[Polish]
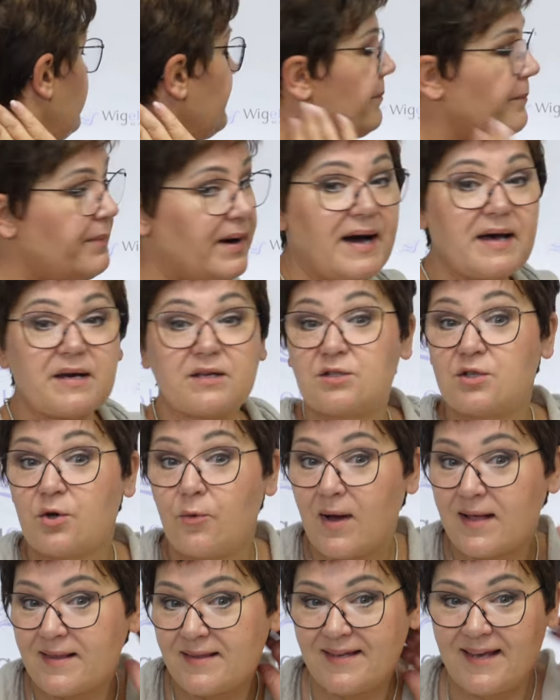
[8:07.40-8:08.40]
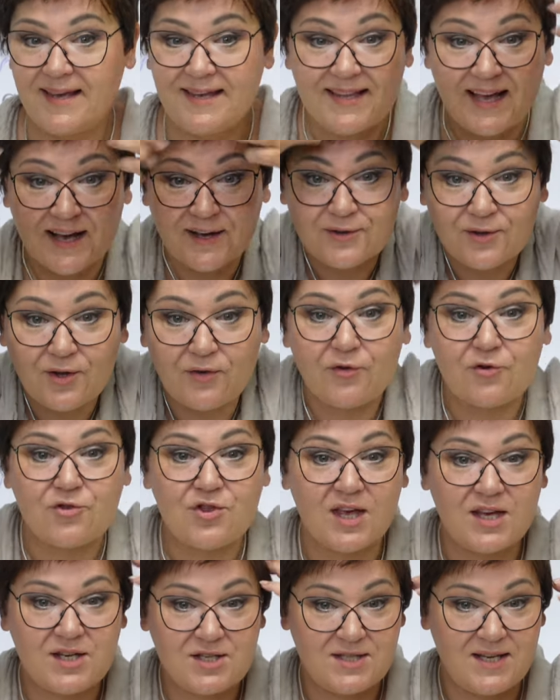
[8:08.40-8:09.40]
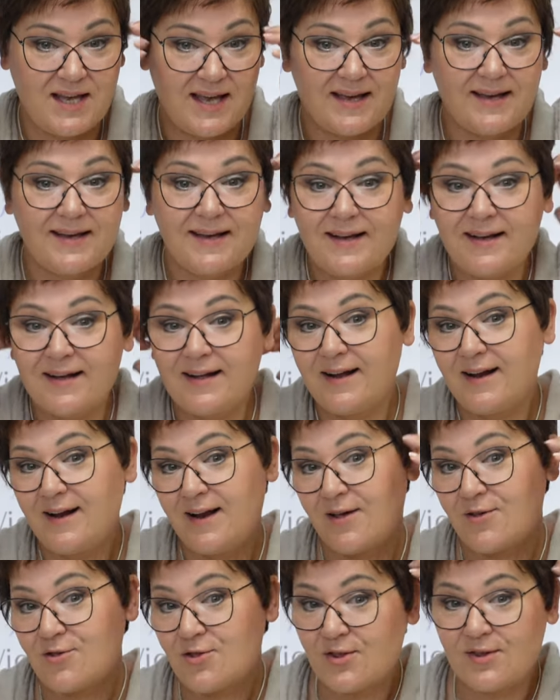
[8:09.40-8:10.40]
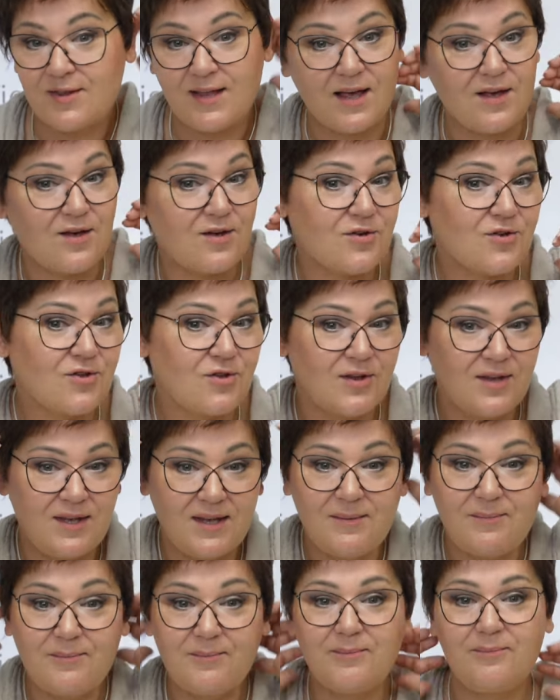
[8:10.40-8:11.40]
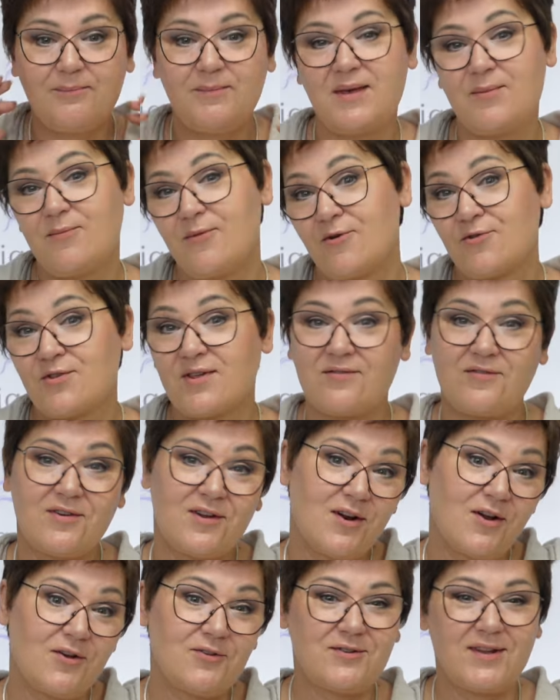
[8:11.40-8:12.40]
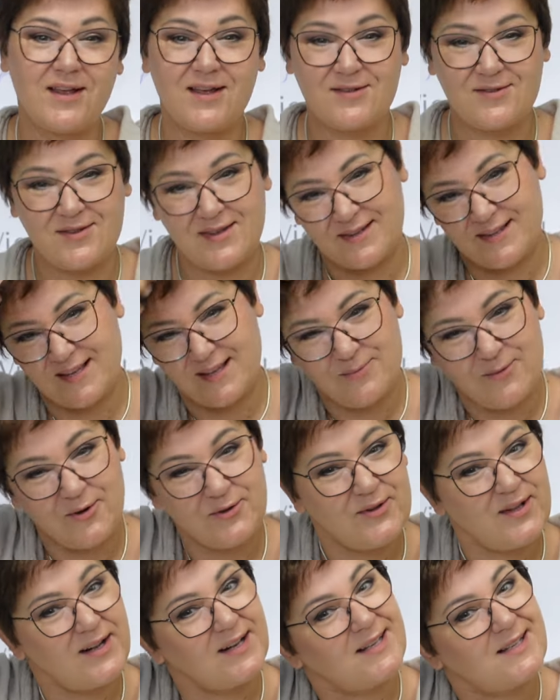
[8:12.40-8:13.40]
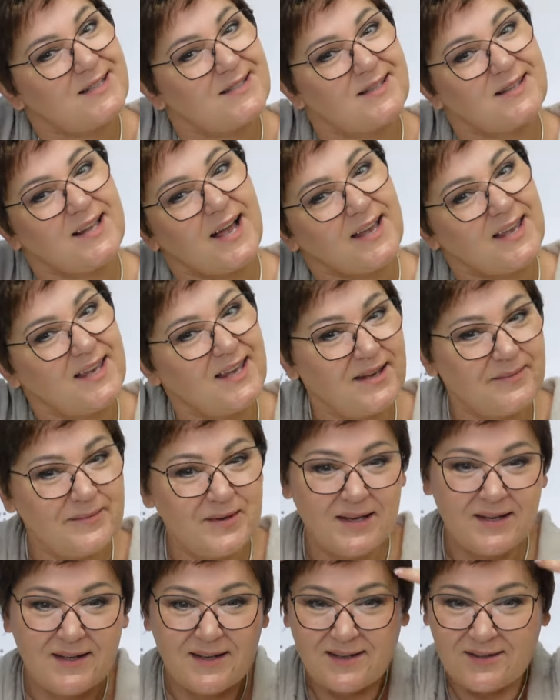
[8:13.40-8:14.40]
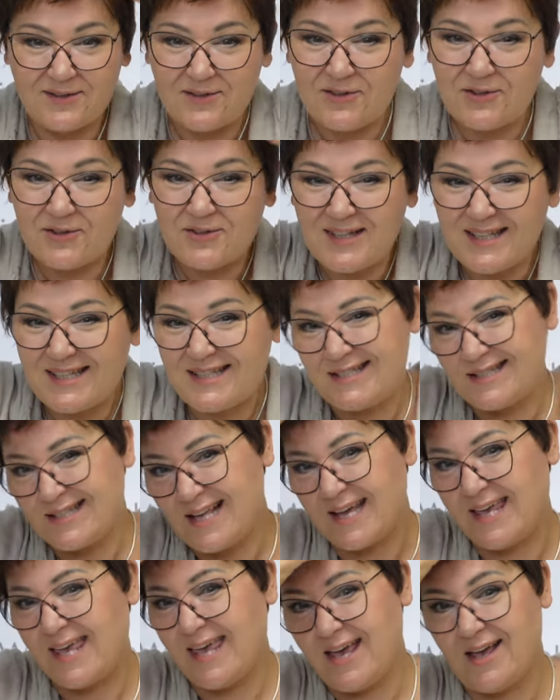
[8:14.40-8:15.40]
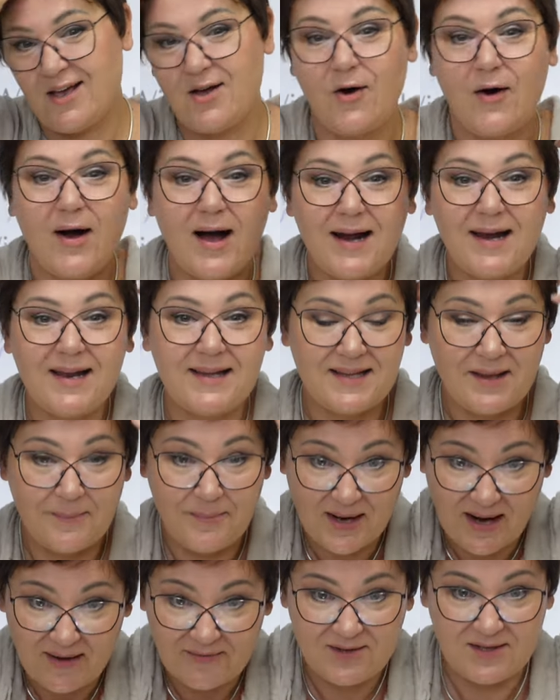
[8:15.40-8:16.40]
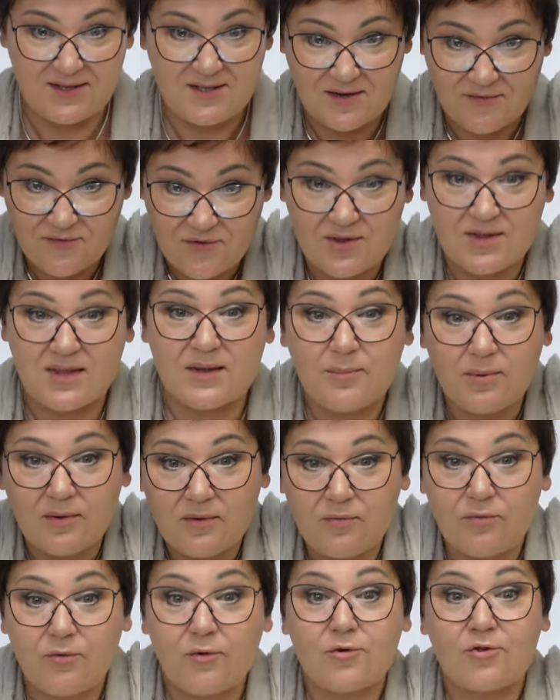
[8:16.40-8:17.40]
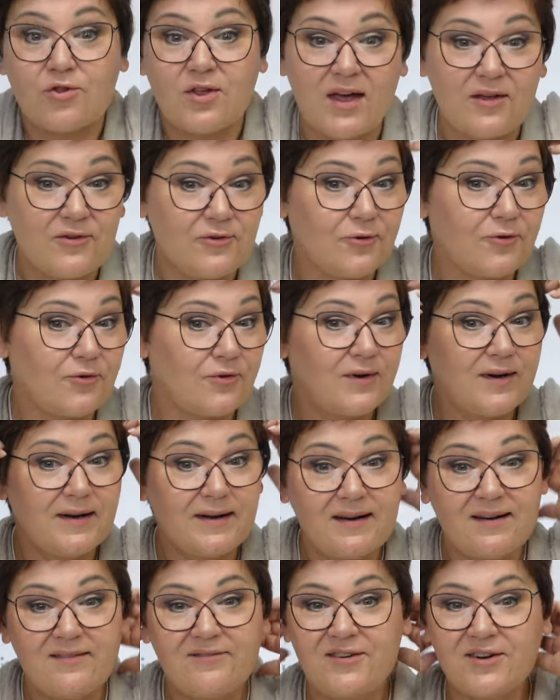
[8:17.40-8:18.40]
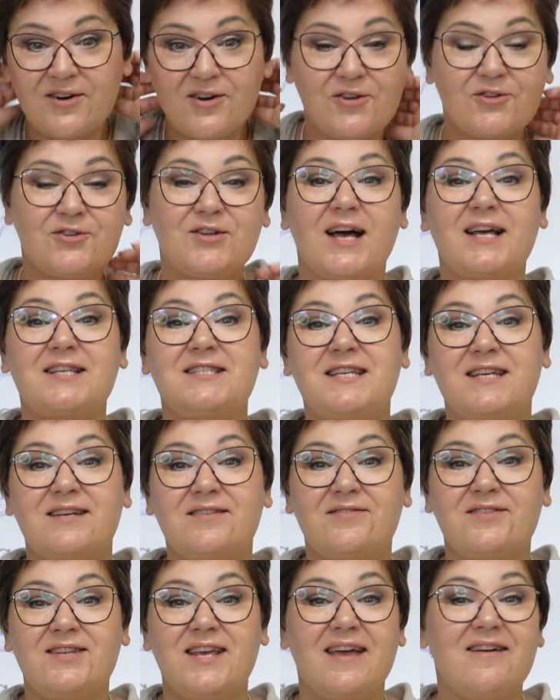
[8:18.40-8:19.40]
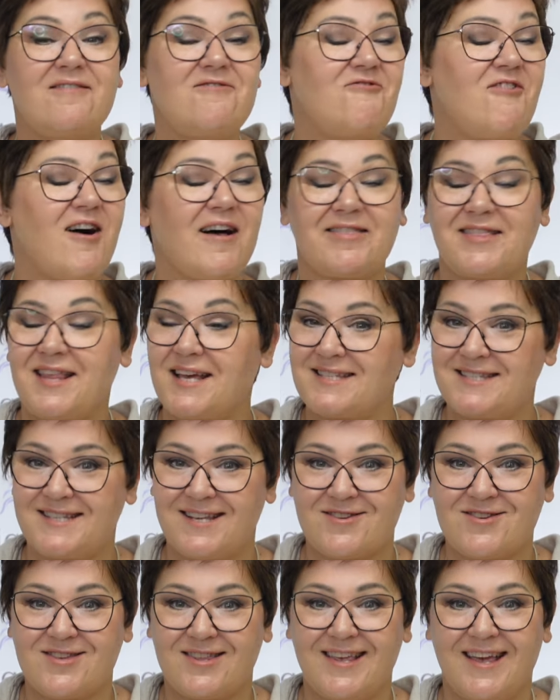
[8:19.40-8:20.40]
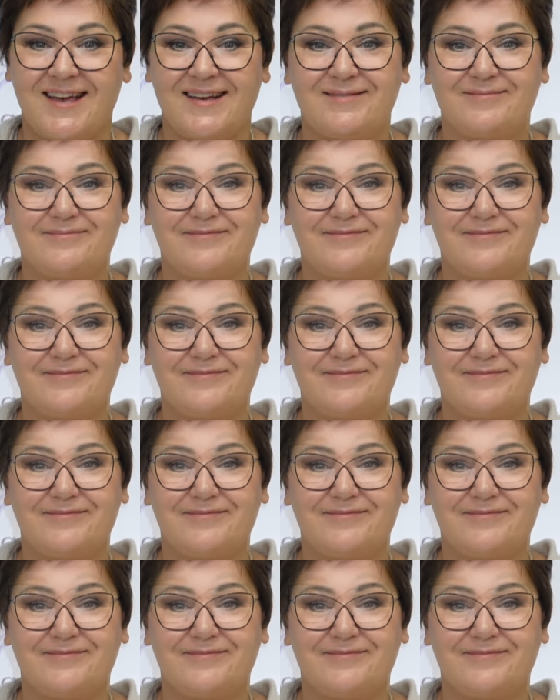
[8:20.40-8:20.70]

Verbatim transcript: Bardzo ładnie i tak nowocześnie leży na szyi. Mimo, że wygląda, że ten model jest taki, no nic takiego, ale naprawdę dziewczyny po włożeniu wyglądacie w niej fantastycznie.